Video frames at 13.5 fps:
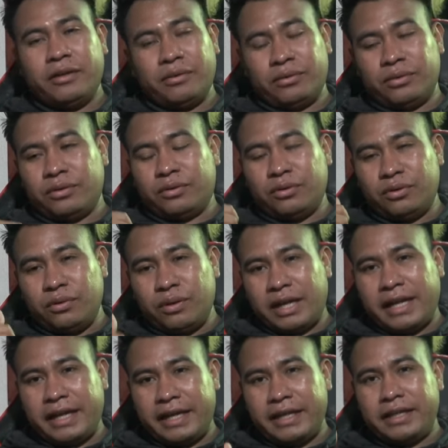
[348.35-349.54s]
con, con los
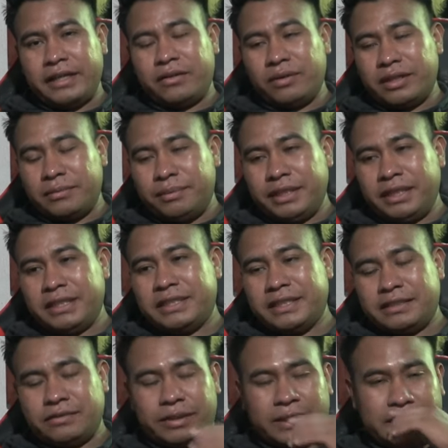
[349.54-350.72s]
likes, con las
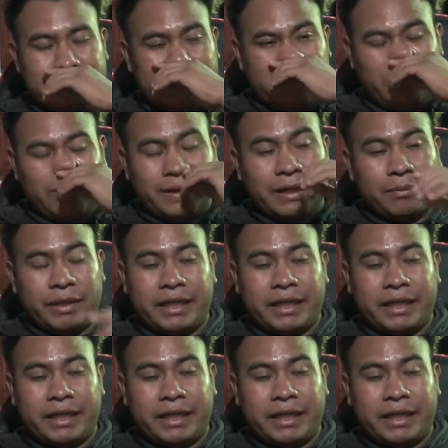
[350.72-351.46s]
vistas o qué sé yo, ¿verdad?